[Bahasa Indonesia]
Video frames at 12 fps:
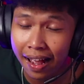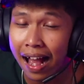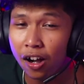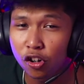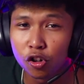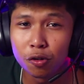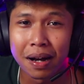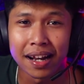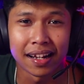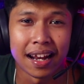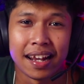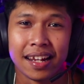Aku
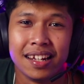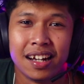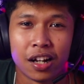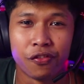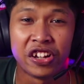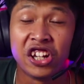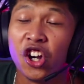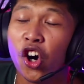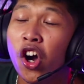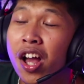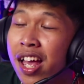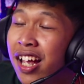balik lagi dengan
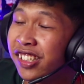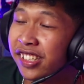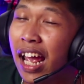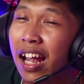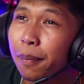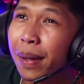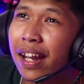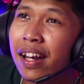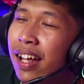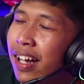video segmen